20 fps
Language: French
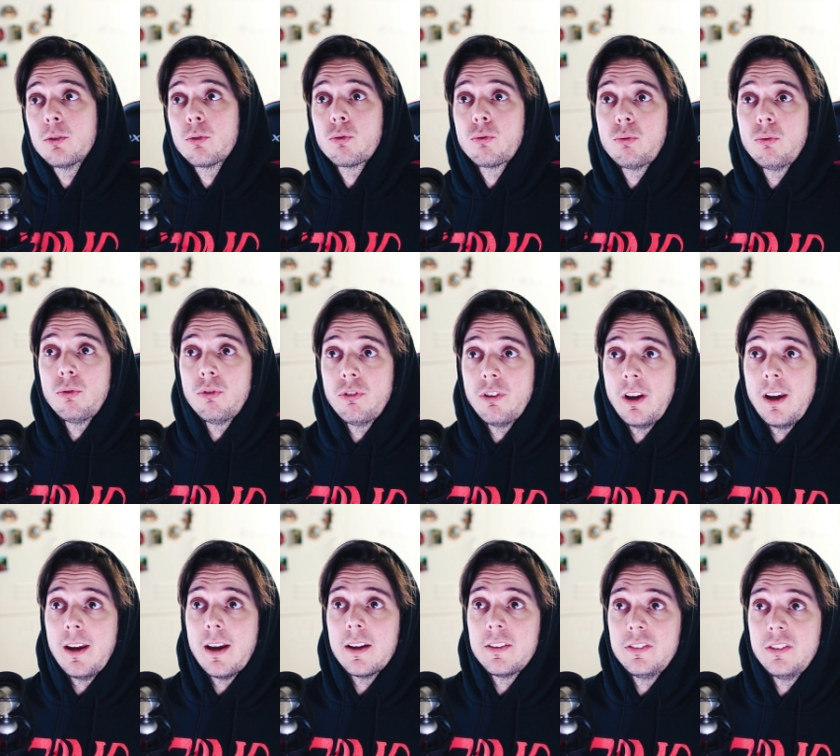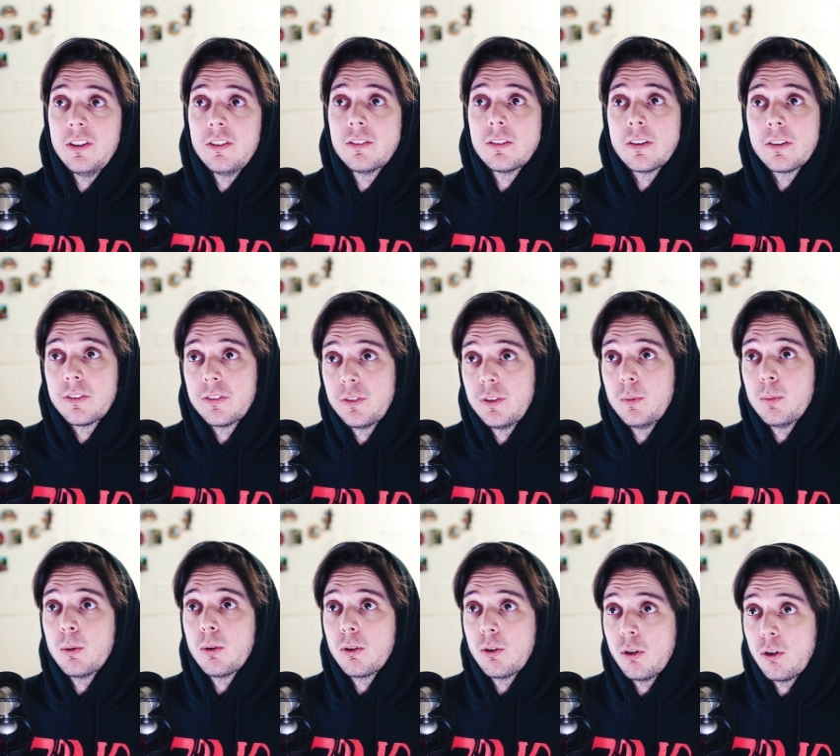d'un sujet assez
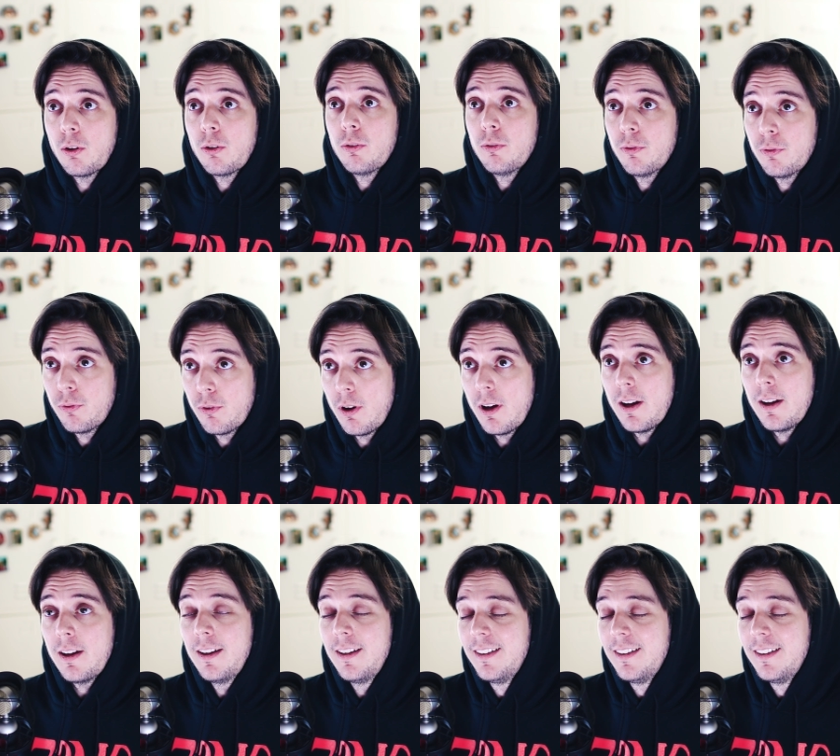sensible encore une fois.